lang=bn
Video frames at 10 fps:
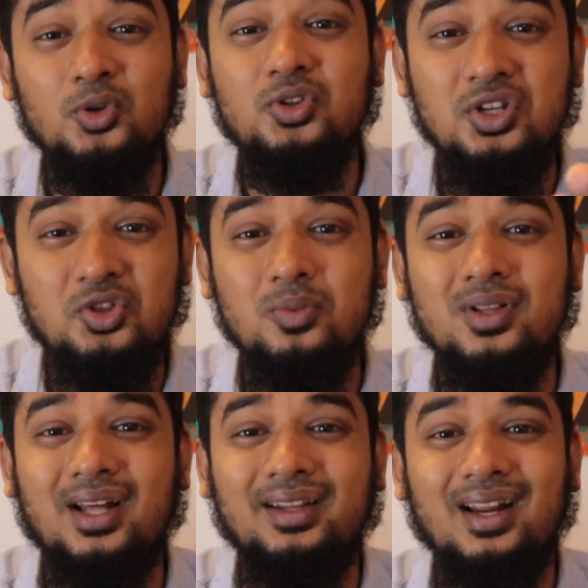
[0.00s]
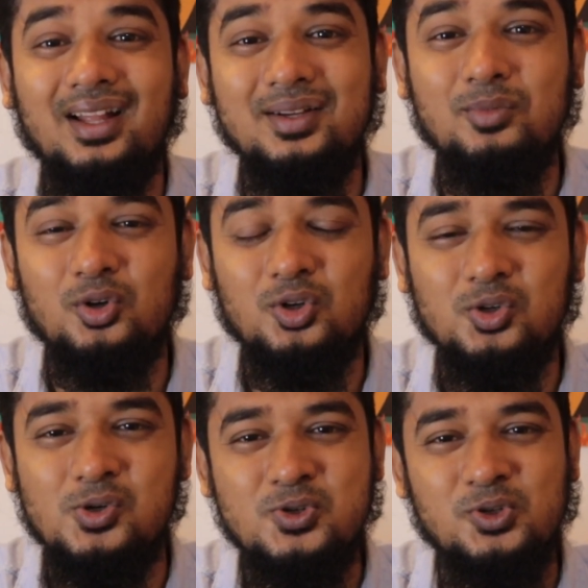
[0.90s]
সম্পত্তি তুমি তাদের হাতে
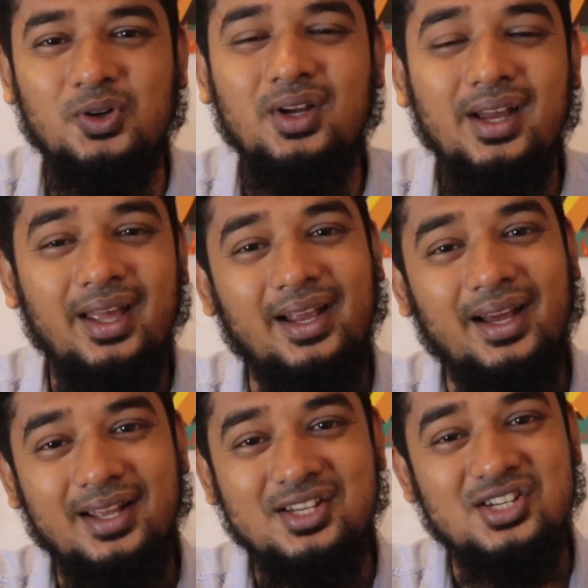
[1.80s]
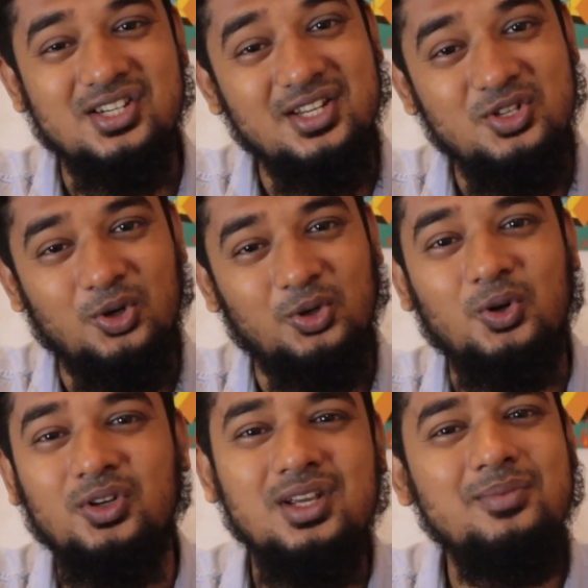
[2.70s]
বন্টন করছো এখানে এসে সেই
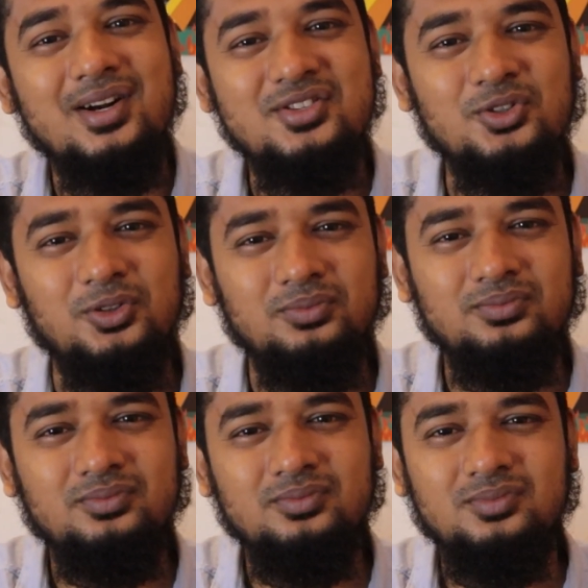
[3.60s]
জনগণ কি মারছো